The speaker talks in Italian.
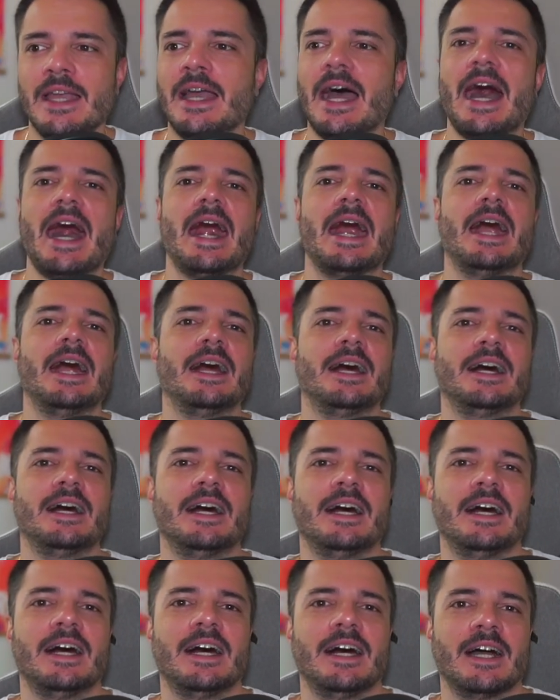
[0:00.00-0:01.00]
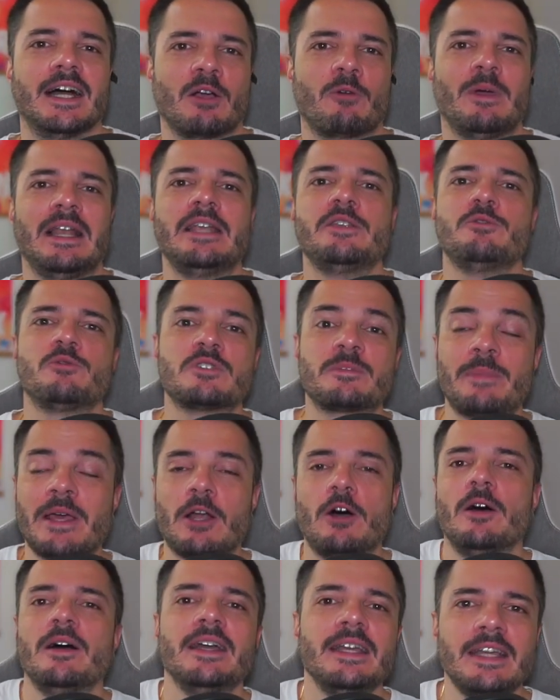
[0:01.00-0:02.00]
a uh, quella news,
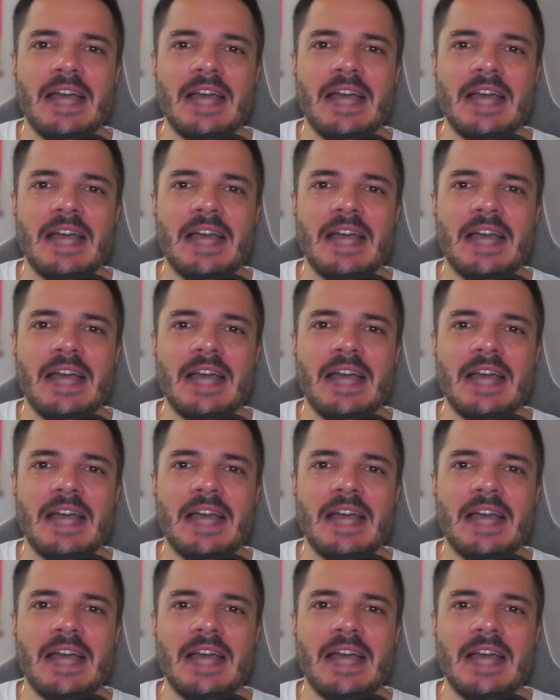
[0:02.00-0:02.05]
però...